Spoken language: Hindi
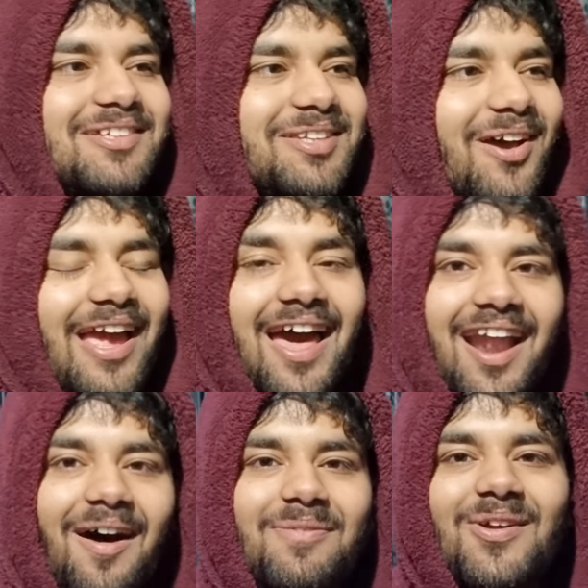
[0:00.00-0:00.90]
सो यार
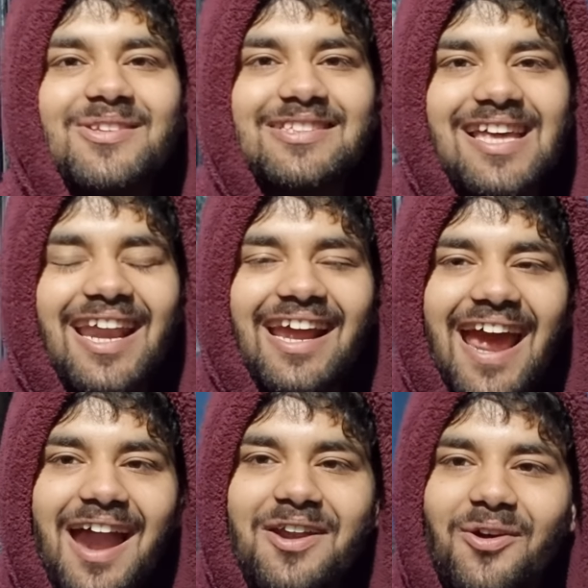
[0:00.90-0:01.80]
आप लोग तो सारे
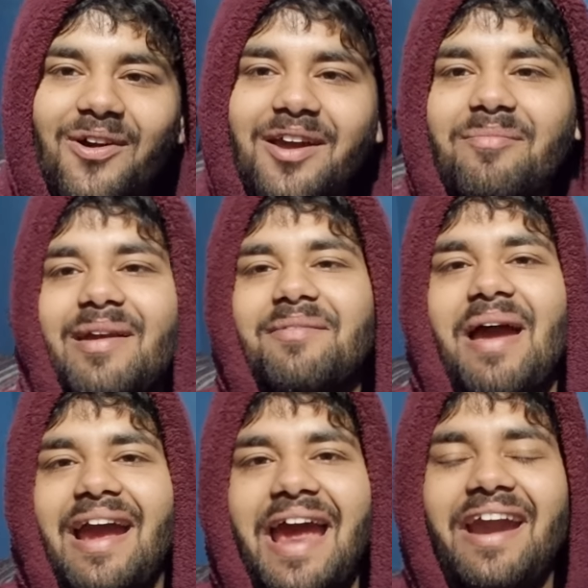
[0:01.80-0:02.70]
कैंट हो गए बट
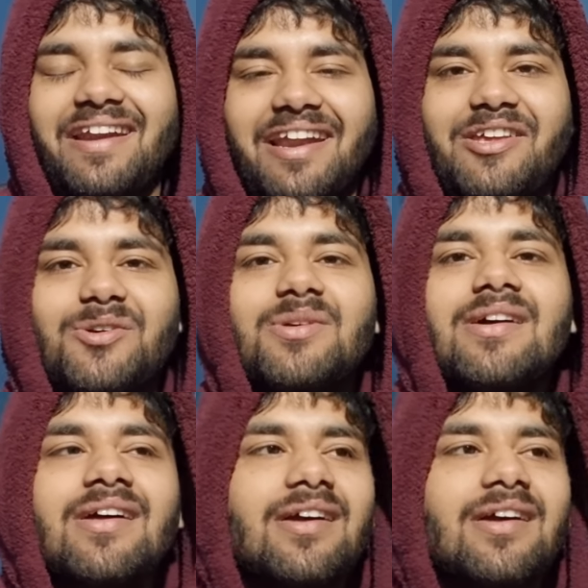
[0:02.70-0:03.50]
मैं कैंट नहीं हूँ